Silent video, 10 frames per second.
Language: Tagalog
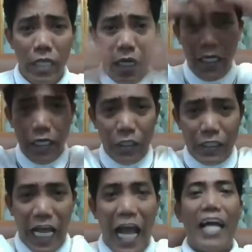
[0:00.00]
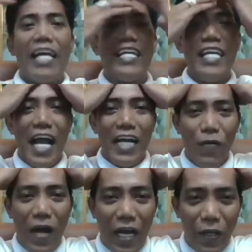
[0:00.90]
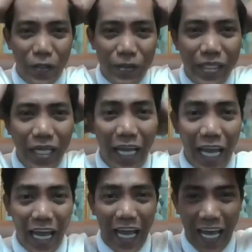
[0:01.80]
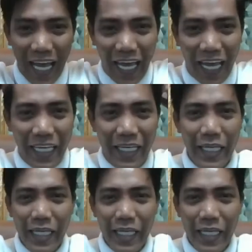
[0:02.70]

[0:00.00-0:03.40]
ha, sa aking ginagawa ngayon. Ayan.